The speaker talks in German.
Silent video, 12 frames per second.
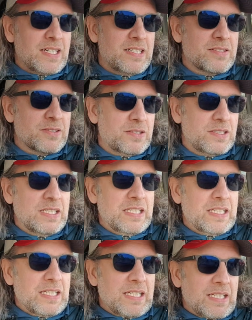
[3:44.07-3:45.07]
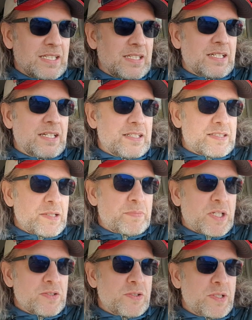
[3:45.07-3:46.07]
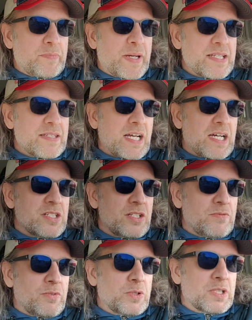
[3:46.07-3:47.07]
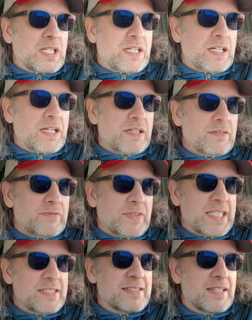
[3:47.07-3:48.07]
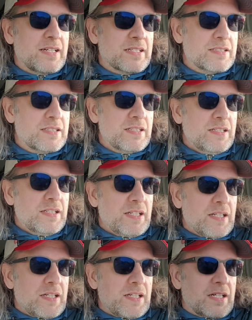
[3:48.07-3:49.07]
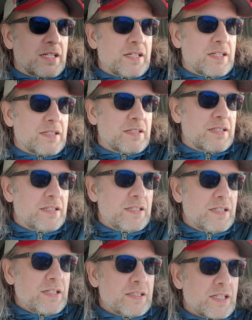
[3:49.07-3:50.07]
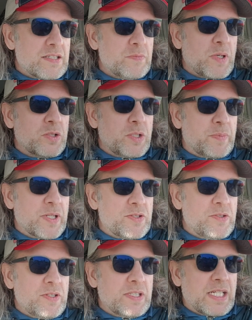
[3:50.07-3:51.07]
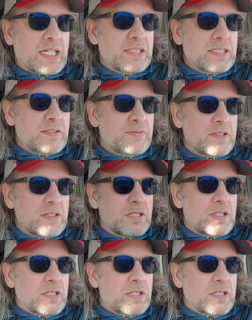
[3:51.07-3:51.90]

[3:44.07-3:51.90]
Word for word: Also es gibt auch so eine Passage, wo der Herr Witt sagt, äh, dass ihm auch die persönlichen Angriffe